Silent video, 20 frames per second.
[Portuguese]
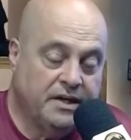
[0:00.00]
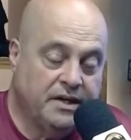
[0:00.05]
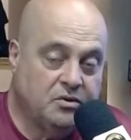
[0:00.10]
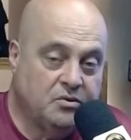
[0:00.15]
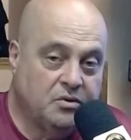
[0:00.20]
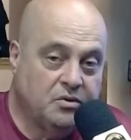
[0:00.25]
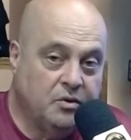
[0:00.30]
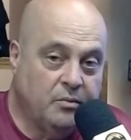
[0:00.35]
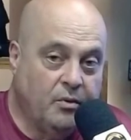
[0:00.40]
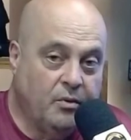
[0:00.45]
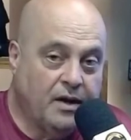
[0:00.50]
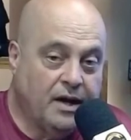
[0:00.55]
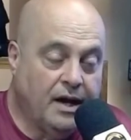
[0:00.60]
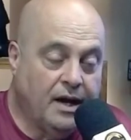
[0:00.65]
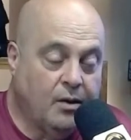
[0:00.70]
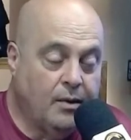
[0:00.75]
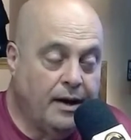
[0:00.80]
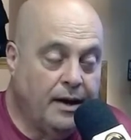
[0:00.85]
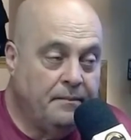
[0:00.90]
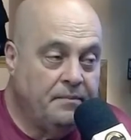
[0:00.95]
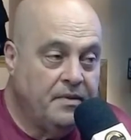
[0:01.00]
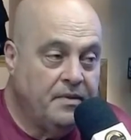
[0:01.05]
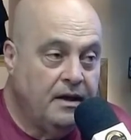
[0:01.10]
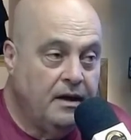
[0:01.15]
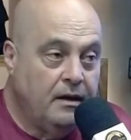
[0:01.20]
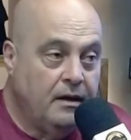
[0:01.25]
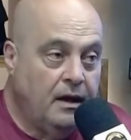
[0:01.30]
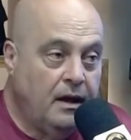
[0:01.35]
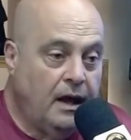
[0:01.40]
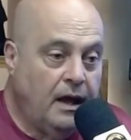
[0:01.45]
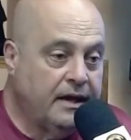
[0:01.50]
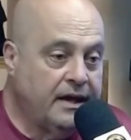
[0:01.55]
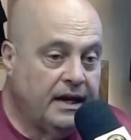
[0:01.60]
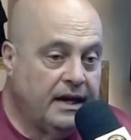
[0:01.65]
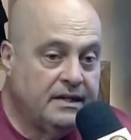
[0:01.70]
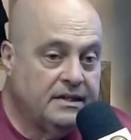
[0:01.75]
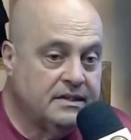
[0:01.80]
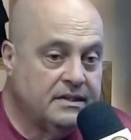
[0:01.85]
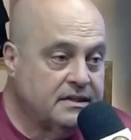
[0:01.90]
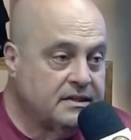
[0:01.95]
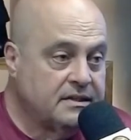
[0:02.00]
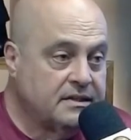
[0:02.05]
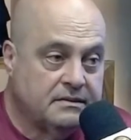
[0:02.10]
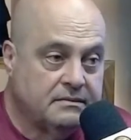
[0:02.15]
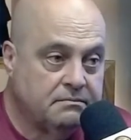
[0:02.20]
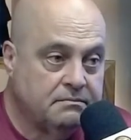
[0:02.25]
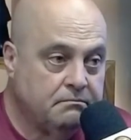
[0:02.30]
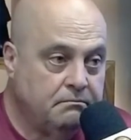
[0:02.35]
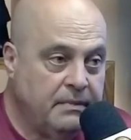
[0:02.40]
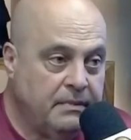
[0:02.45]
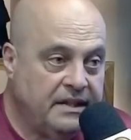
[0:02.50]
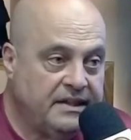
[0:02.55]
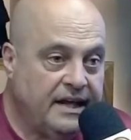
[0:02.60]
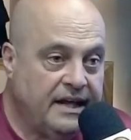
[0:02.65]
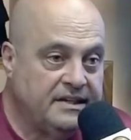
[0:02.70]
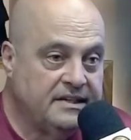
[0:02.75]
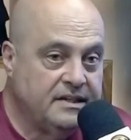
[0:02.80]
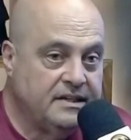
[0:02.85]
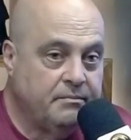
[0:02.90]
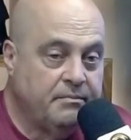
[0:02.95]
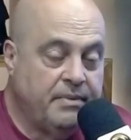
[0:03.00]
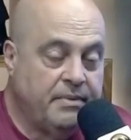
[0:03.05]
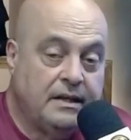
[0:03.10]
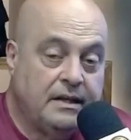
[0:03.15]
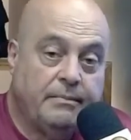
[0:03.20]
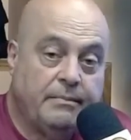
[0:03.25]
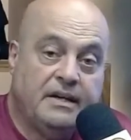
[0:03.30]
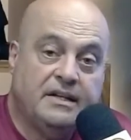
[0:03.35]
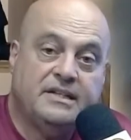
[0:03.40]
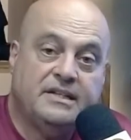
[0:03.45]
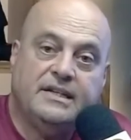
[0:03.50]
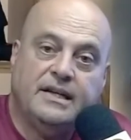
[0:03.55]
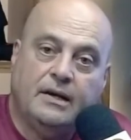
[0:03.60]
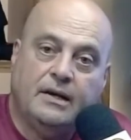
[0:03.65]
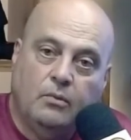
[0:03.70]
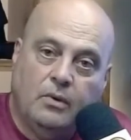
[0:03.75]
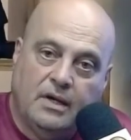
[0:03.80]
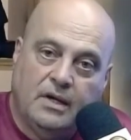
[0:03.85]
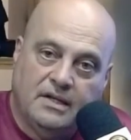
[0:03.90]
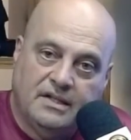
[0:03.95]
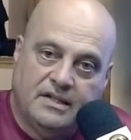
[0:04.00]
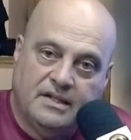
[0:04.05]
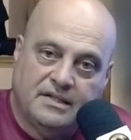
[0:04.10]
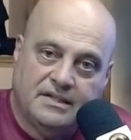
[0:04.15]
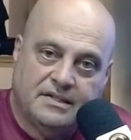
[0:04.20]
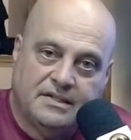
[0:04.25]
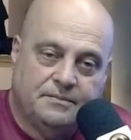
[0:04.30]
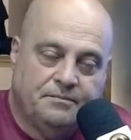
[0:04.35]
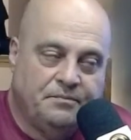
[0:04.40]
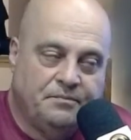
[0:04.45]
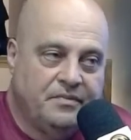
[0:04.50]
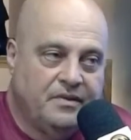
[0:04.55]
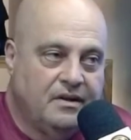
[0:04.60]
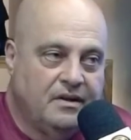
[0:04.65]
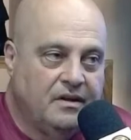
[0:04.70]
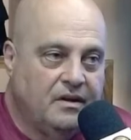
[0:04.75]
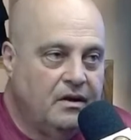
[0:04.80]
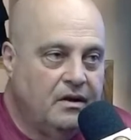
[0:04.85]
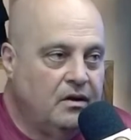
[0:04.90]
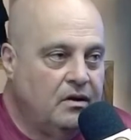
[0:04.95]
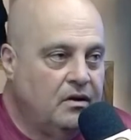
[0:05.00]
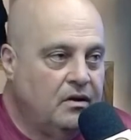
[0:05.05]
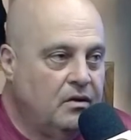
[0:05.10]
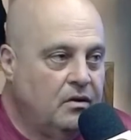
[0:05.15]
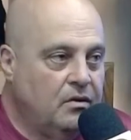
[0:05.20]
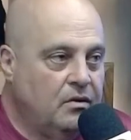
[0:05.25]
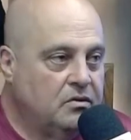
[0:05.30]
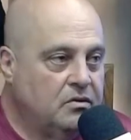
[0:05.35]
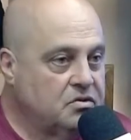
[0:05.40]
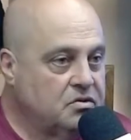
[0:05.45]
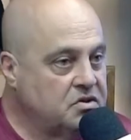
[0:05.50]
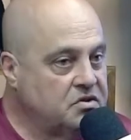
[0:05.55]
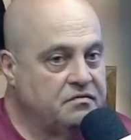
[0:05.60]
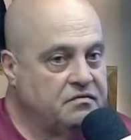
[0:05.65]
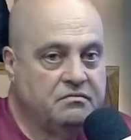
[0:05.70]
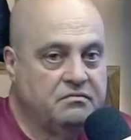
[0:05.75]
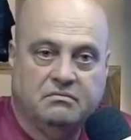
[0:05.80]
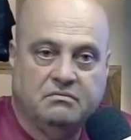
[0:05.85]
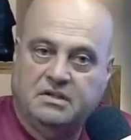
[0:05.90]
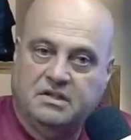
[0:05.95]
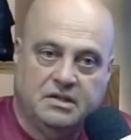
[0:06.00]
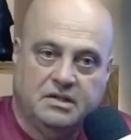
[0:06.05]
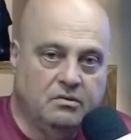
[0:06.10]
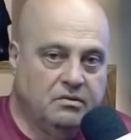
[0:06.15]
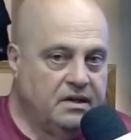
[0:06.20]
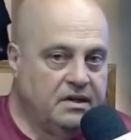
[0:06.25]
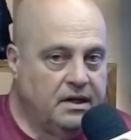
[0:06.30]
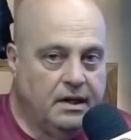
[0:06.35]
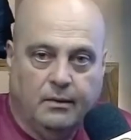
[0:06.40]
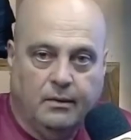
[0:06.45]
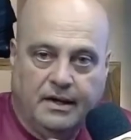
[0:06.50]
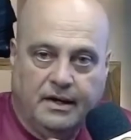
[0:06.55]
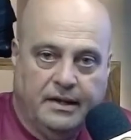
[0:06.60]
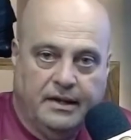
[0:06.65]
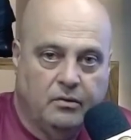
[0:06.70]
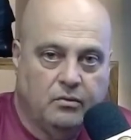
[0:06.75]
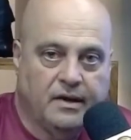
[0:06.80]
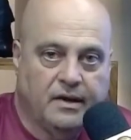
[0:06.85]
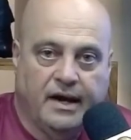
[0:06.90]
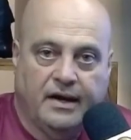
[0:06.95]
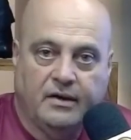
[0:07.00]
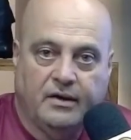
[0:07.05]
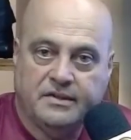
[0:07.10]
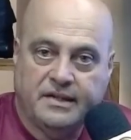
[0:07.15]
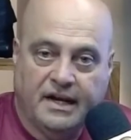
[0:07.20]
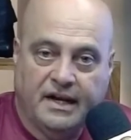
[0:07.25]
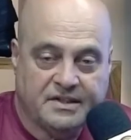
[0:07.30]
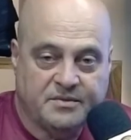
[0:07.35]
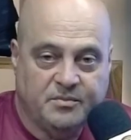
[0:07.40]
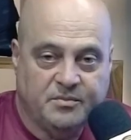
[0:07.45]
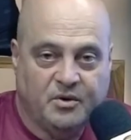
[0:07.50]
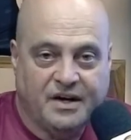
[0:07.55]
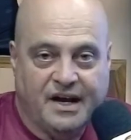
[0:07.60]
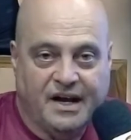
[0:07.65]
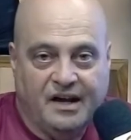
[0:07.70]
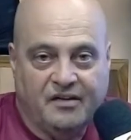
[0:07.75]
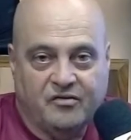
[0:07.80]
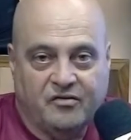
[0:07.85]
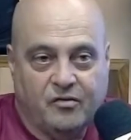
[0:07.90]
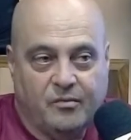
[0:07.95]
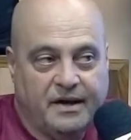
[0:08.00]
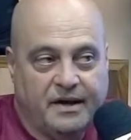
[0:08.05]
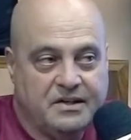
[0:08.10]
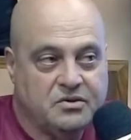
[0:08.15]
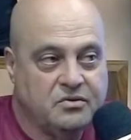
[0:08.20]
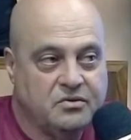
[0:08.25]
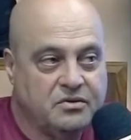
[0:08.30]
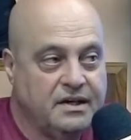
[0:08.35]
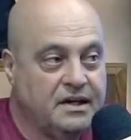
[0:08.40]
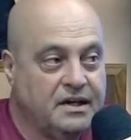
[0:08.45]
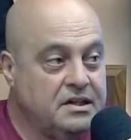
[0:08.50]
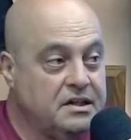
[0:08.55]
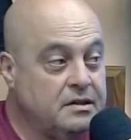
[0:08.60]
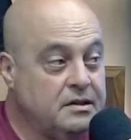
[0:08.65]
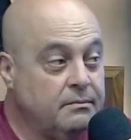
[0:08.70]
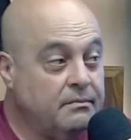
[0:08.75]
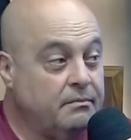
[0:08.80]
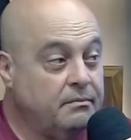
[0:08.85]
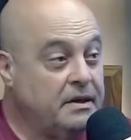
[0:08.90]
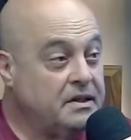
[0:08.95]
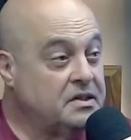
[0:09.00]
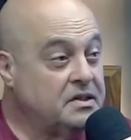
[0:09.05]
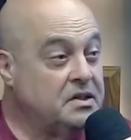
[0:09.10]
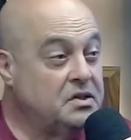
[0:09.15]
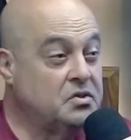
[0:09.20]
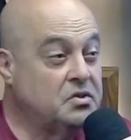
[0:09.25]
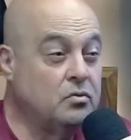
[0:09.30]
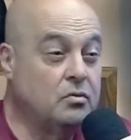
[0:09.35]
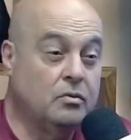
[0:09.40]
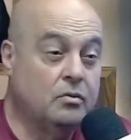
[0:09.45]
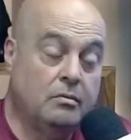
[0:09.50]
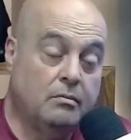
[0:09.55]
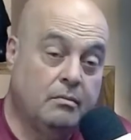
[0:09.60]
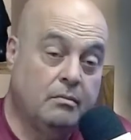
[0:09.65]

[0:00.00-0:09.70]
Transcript: do Rio Mongaguá. Aquelas metade de pedra pareciam antas. Outros diziam que não, ali é o lugar onde elas moravam, mas o que a gente pesquisou,